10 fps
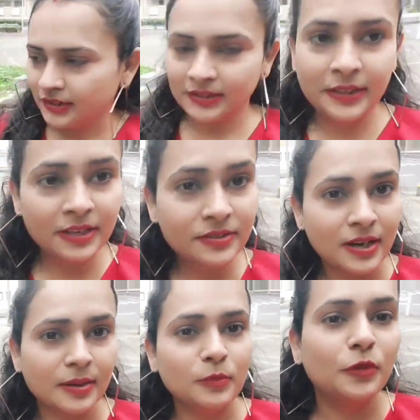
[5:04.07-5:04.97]
है
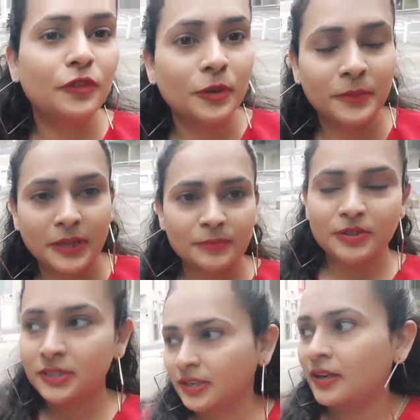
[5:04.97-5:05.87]
टेस्ट आ रहा है मूंगफली और बादाम
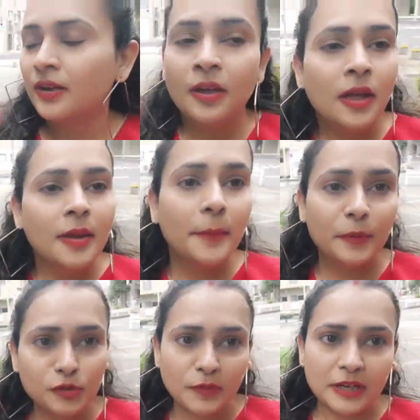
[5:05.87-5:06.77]
जैसा
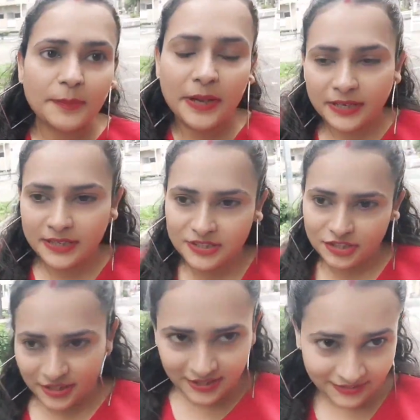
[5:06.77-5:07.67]
तो उस वाले पेड़ के
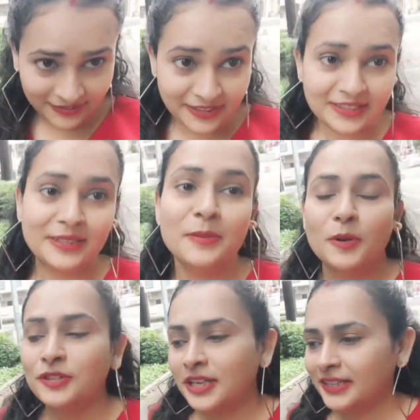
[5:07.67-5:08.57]
नीचे गिरी थी
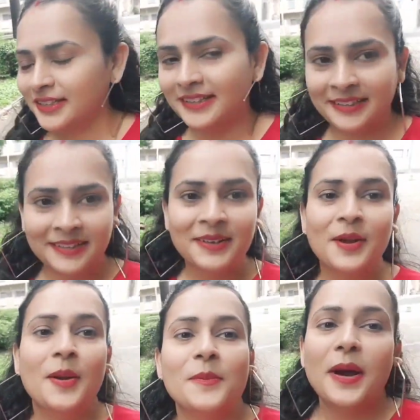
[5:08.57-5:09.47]
बहुत सारी
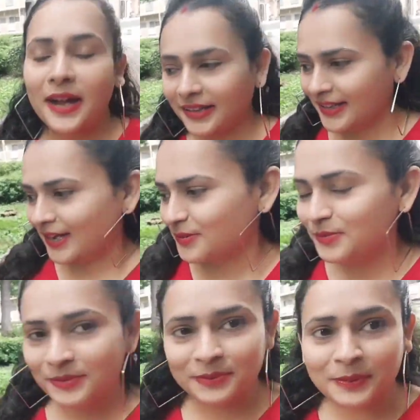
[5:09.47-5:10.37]
भाग के आई
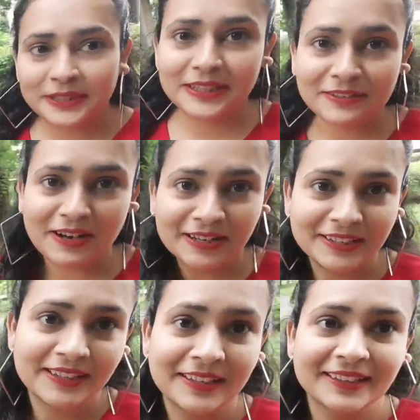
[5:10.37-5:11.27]
हूँ पति देव आगे
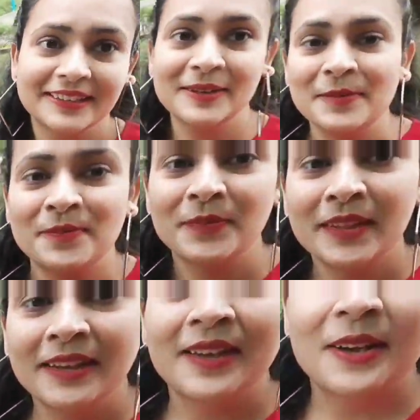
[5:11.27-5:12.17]
निकल गए थे
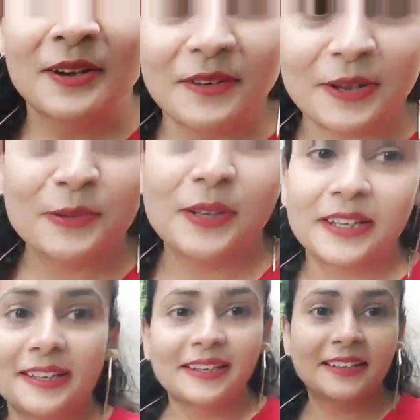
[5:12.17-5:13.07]
वायु को
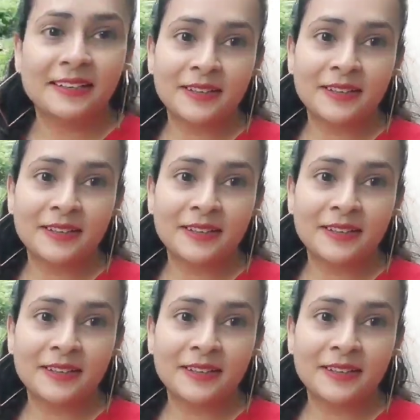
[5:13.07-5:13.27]
लेके